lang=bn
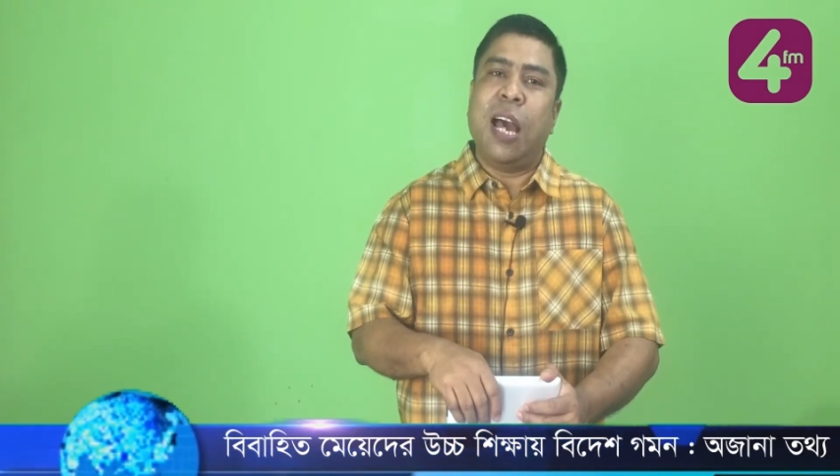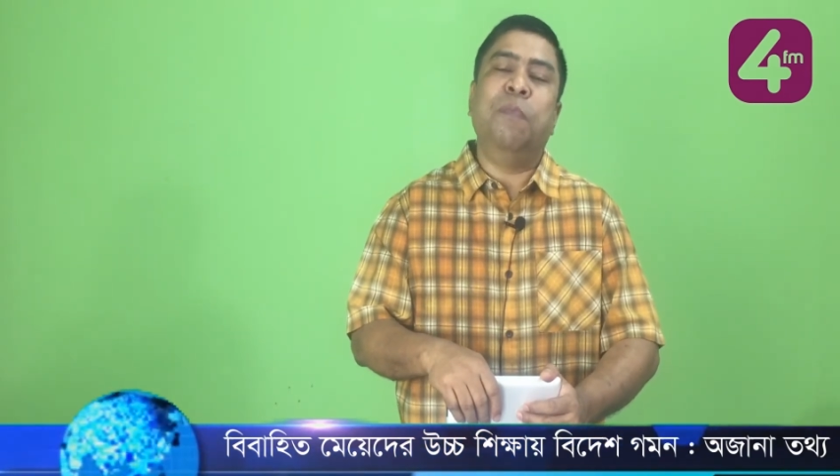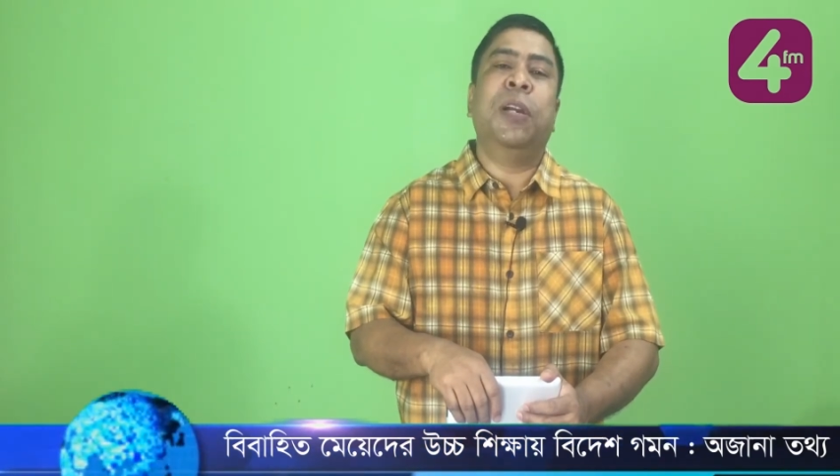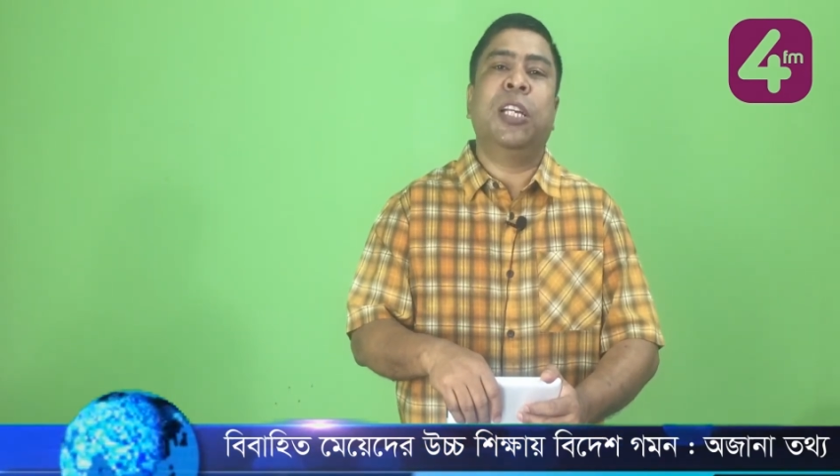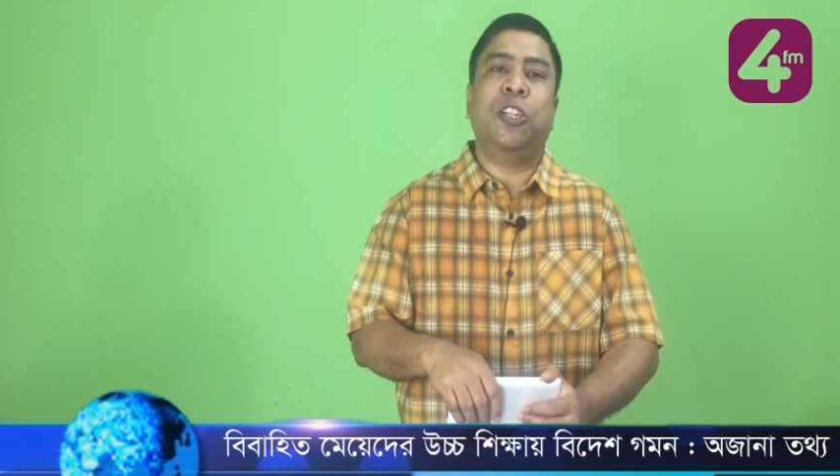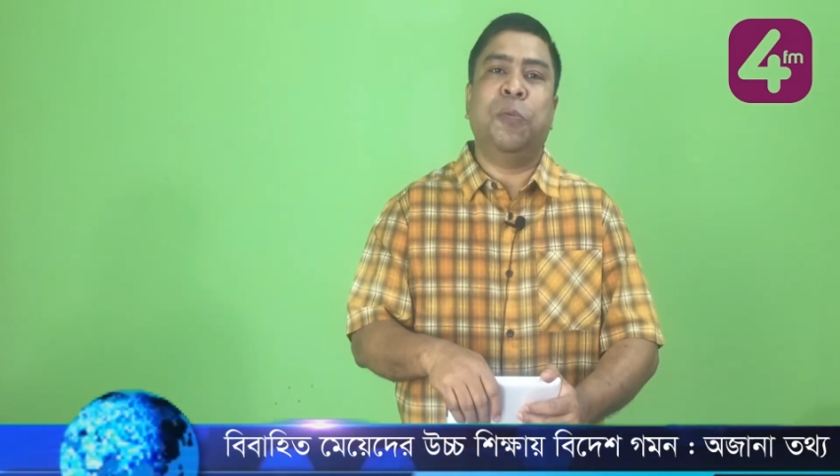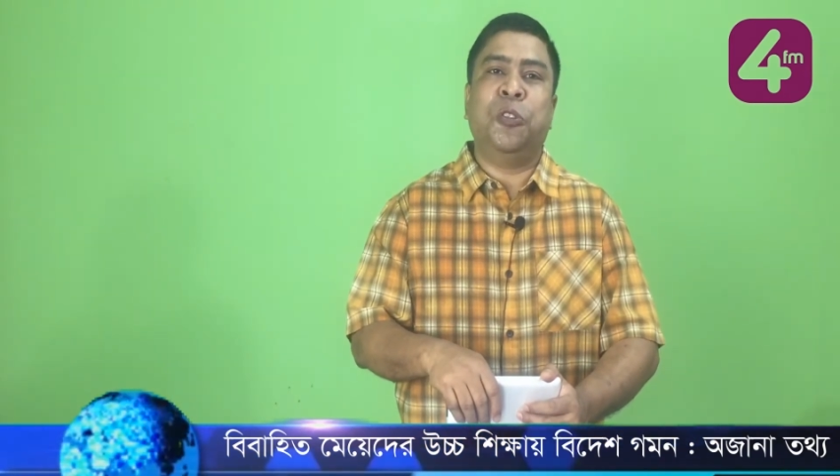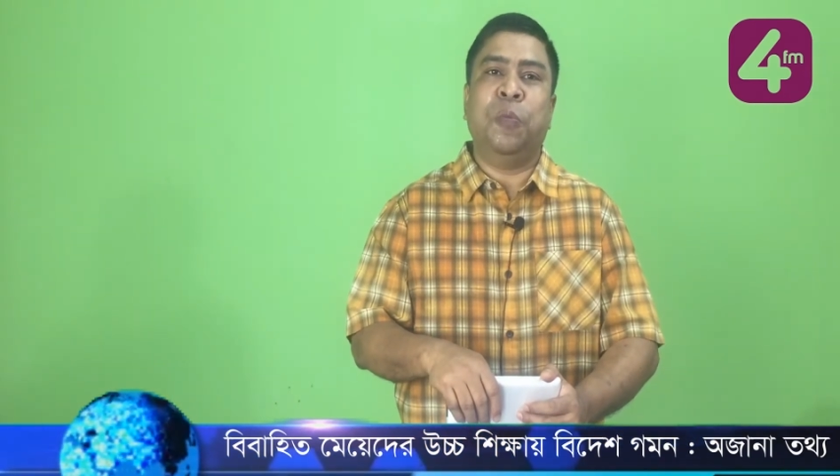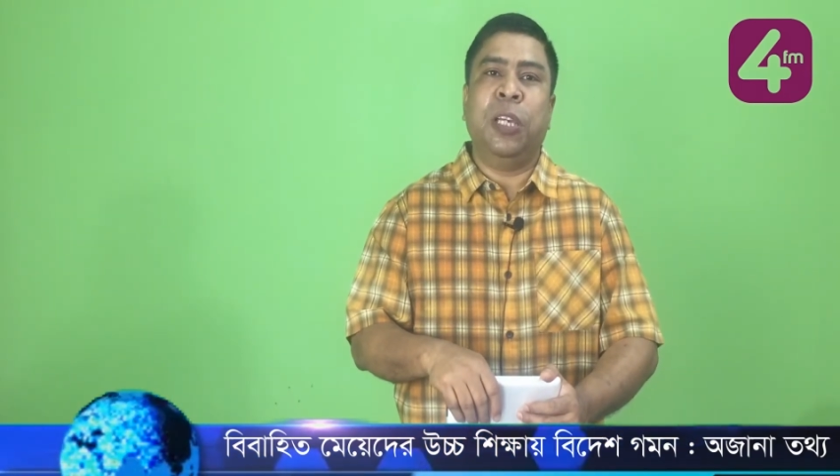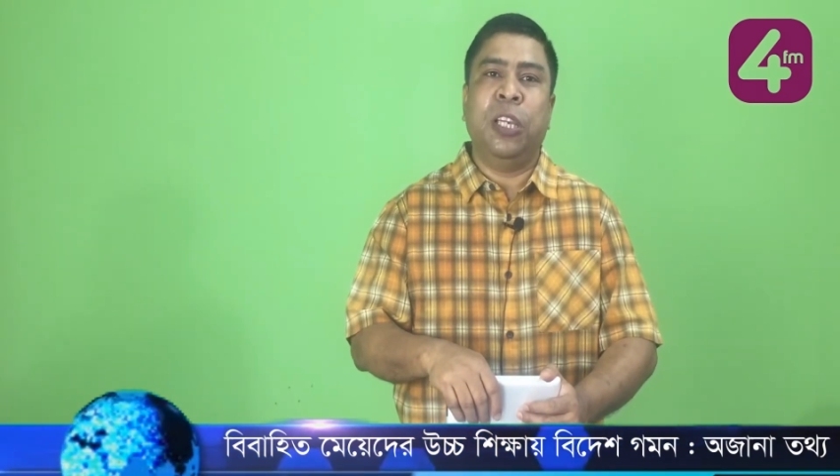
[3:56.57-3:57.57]
আপনাকে
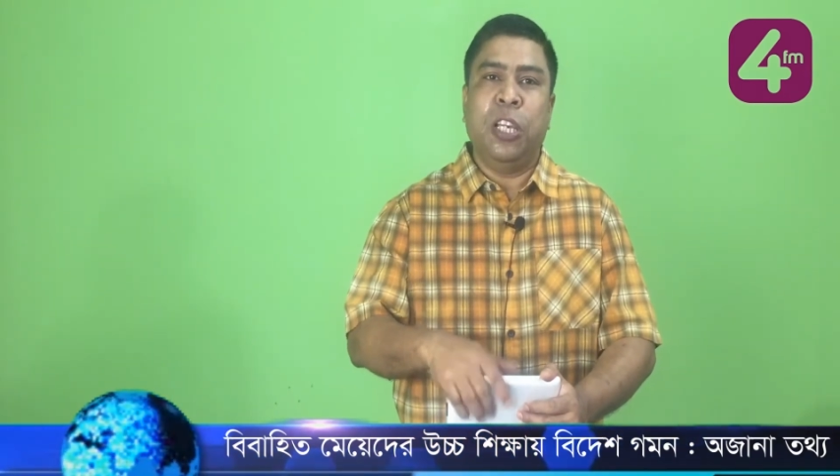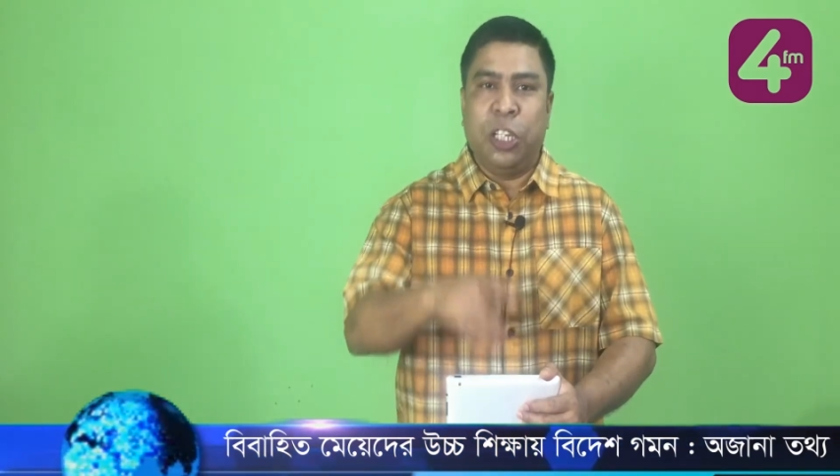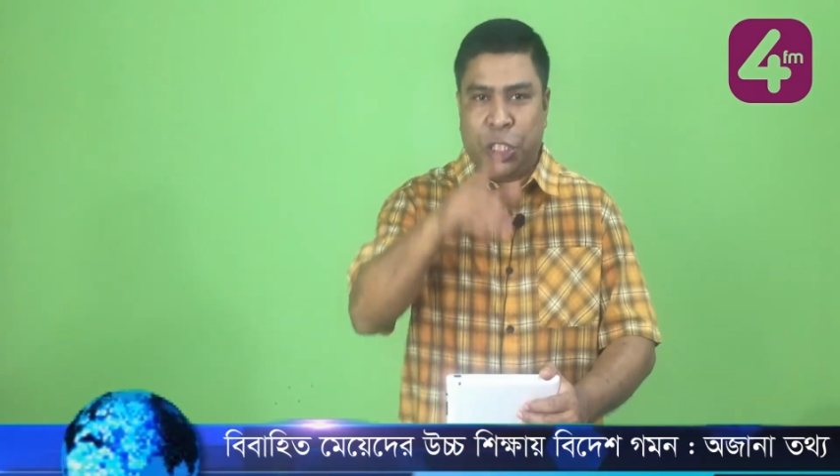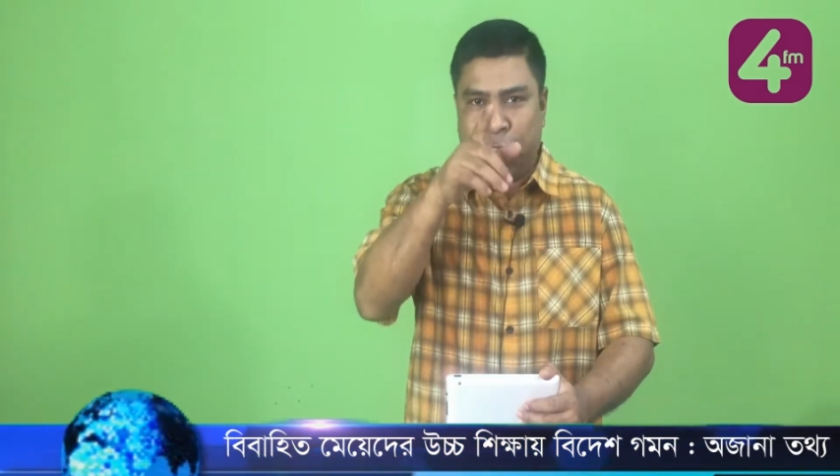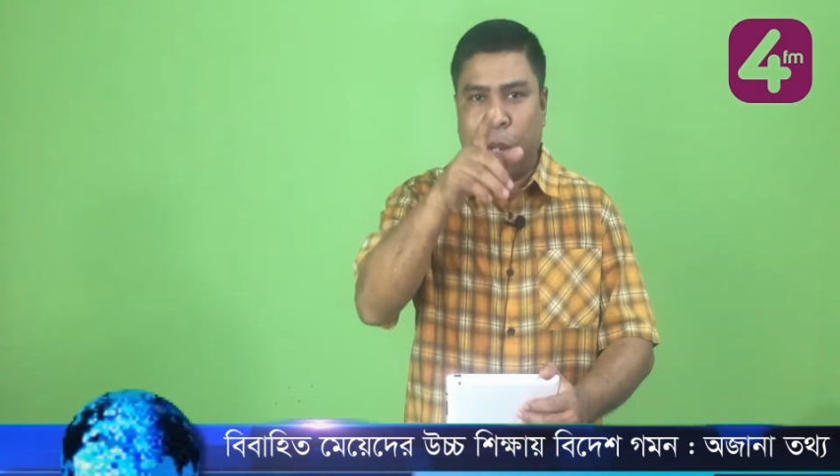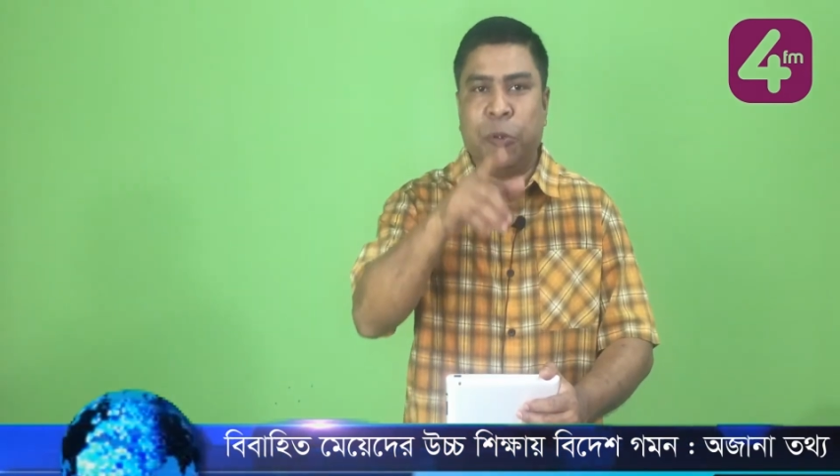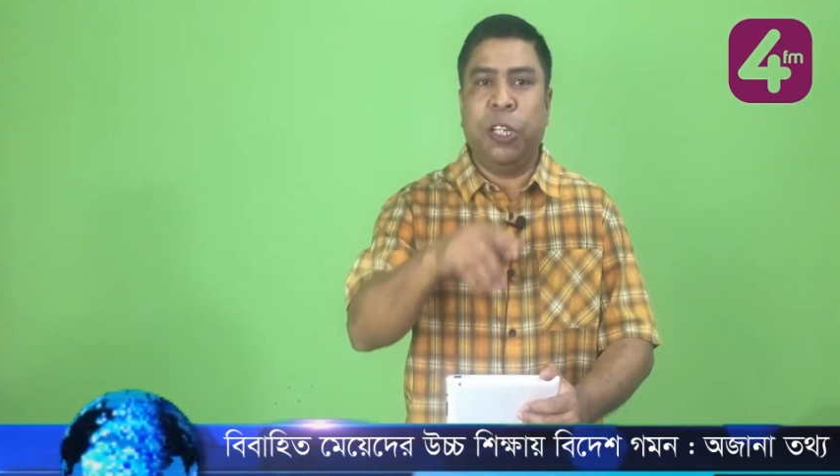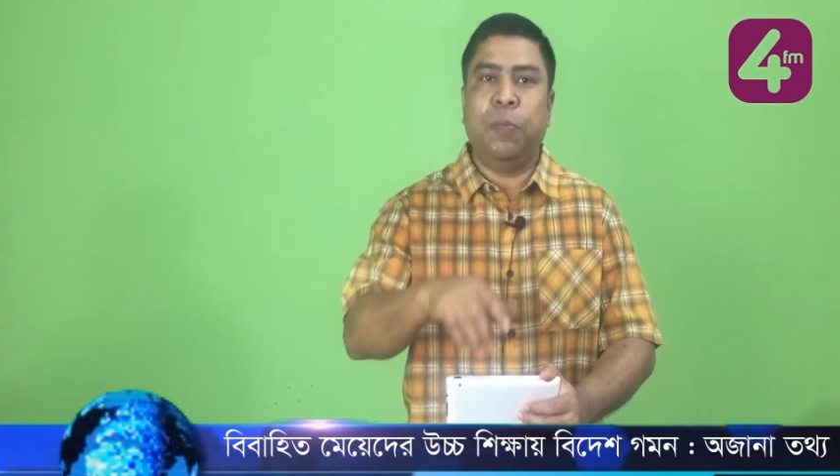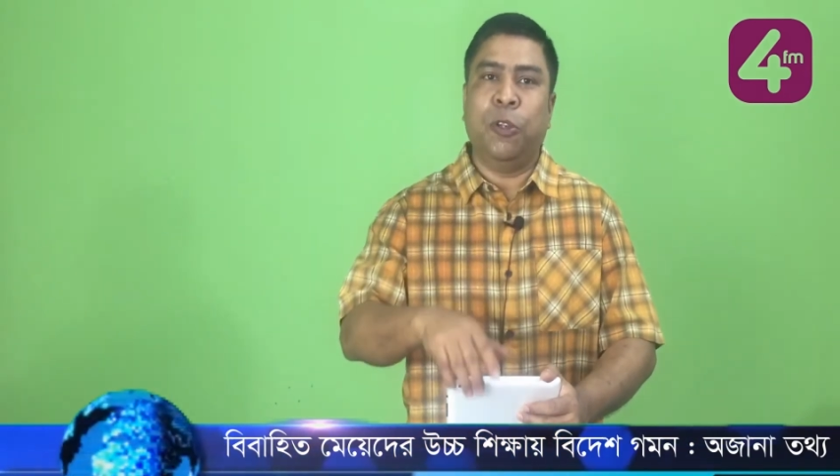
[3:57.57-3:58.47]
সবসময় সামনের